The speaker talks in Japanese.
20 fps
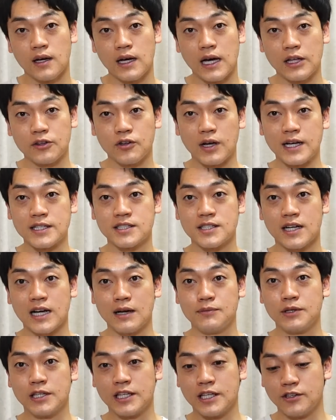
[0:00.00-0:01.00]
あと明日
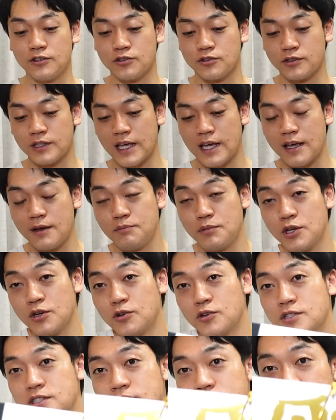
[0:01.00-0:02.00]
髪切るので美
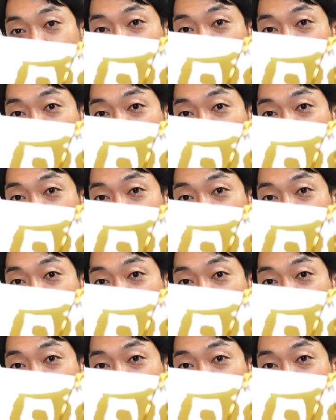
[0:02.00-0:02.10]
容室